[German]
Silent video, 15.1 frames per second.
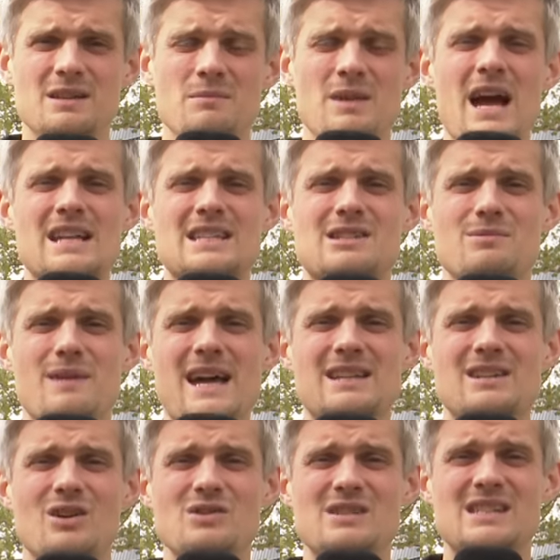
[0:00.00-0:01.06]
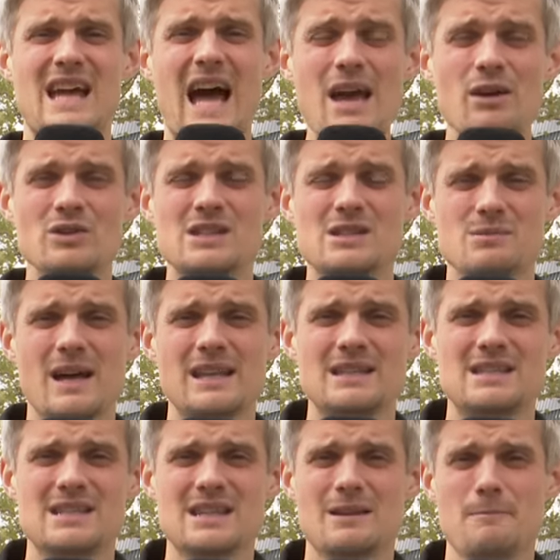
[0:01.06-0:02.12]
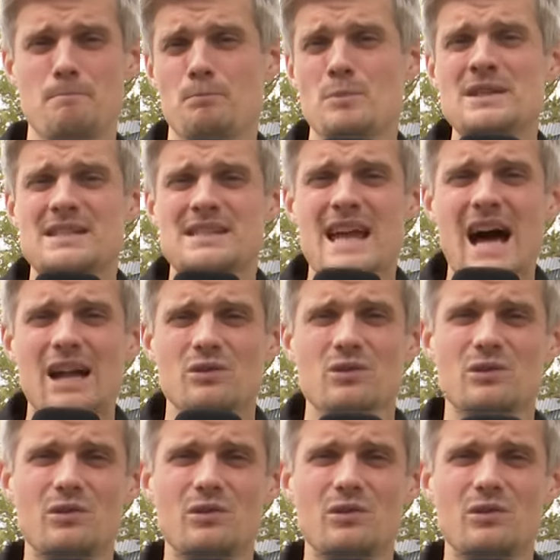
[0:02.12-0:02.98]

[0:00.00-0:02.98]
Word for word: im Jahr 2023 bis dato,